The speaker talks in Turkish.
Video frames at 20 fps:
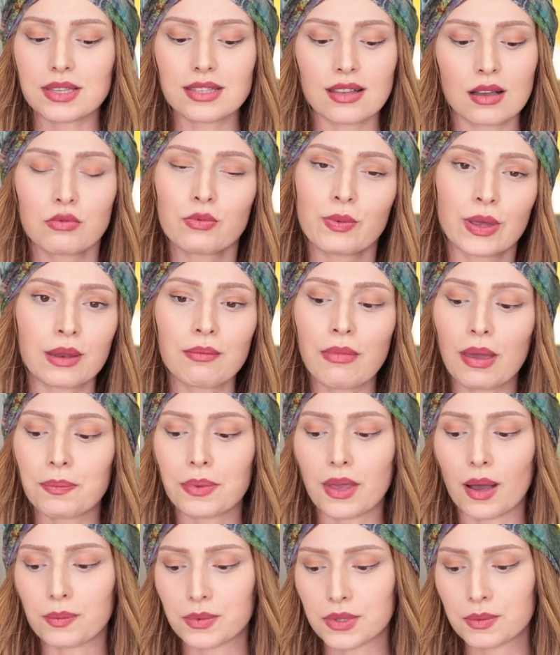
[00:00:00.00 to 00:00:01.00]
mesela bu benim
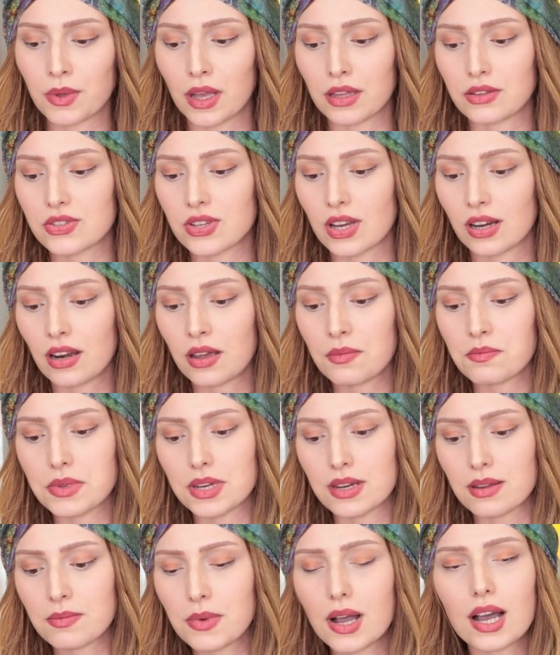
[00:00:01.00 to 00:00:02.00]
hep yaptığım yanlışlardan
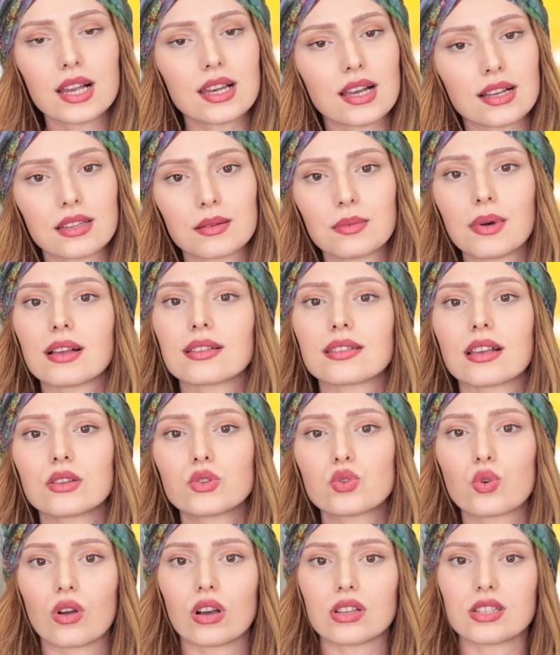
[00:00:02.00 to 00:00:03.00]
biri. Hala da
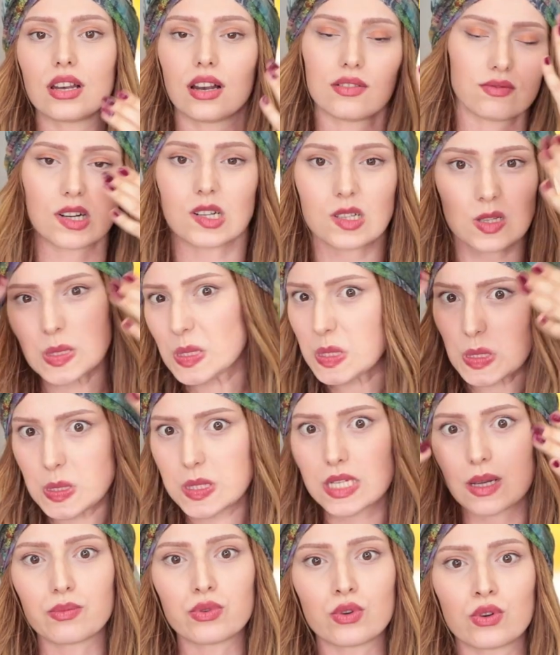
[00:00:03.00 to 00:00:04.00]
bazen çok acelem varsa
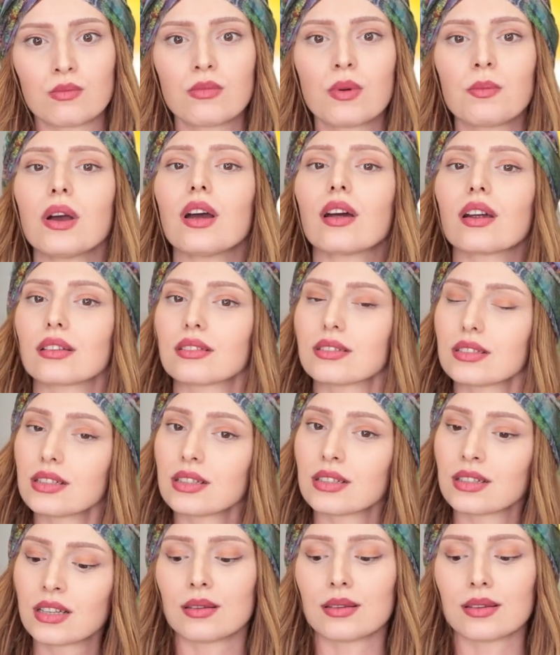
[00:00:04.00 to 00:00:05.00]
yapıyorum ama artık
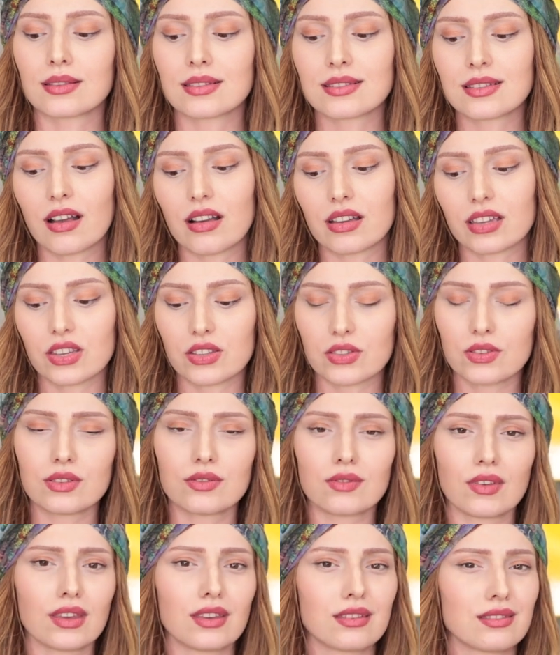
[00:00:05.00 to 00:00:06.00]
e,
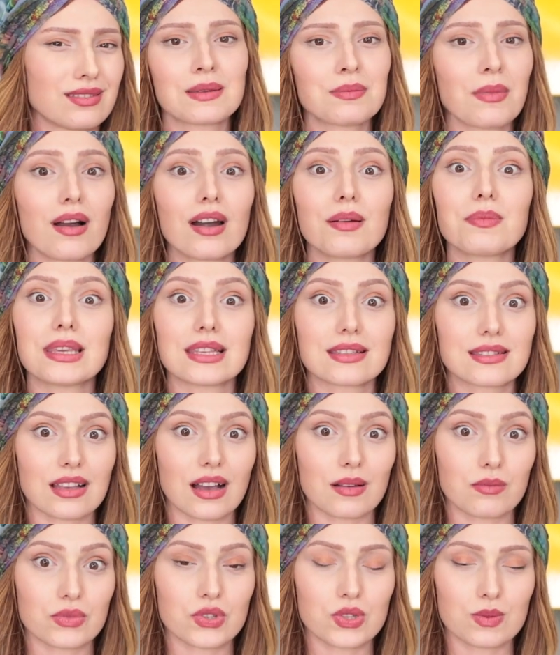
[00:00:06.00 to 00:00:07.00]
sakin ve kibar bir
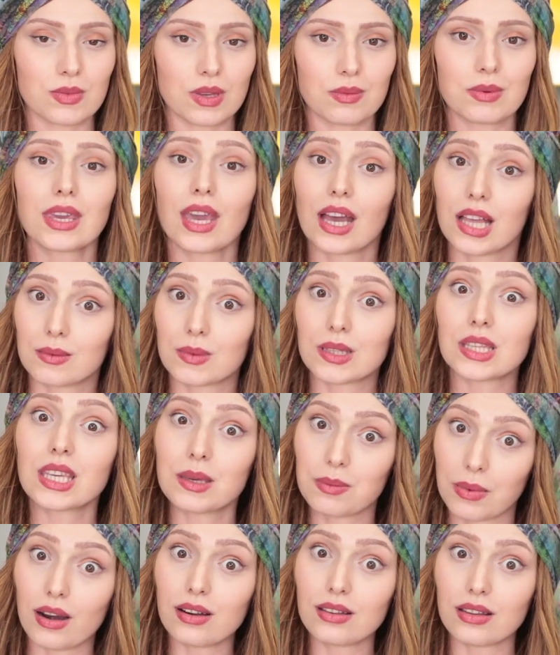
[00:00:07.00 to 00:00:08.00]
insanmışım. Kendime de
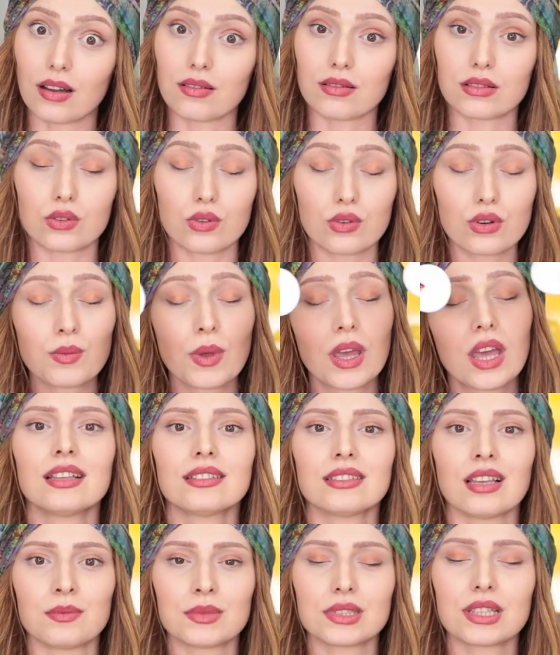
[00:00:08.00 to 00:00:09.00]
kibar davranıyorum.
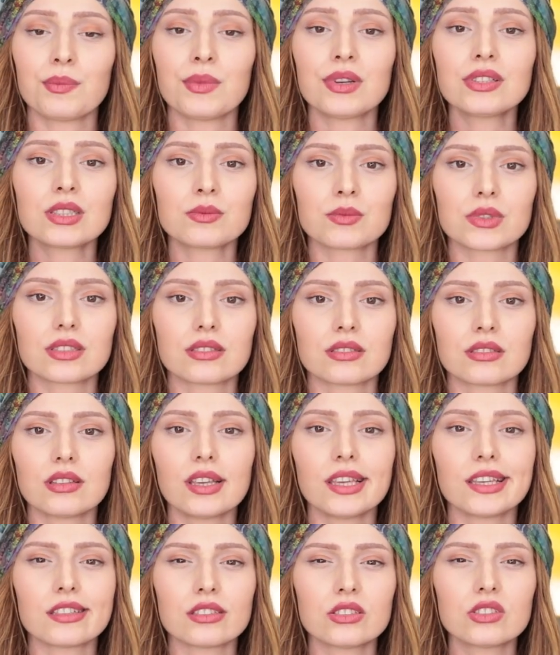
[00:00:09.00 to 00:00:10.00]
Temizleme
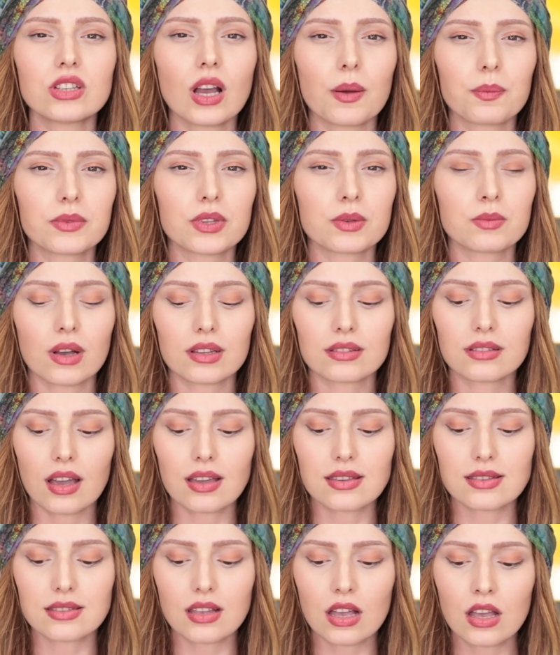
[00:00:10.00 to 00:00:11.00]
aşamasında ikinci yaptığım
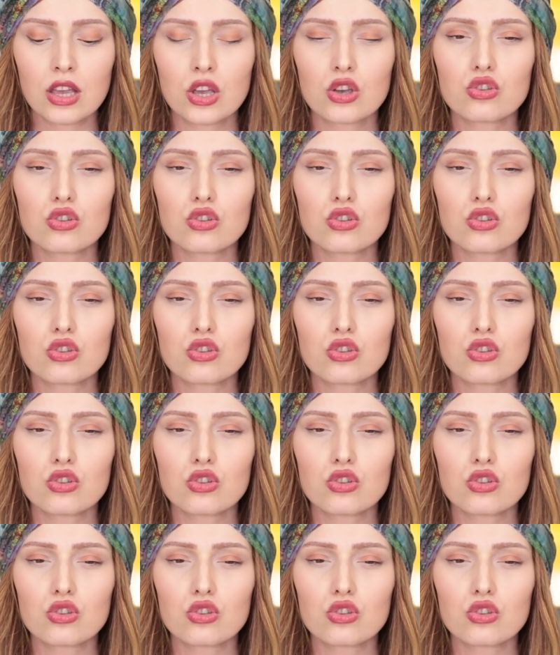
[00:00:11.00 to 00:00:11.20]
hata ise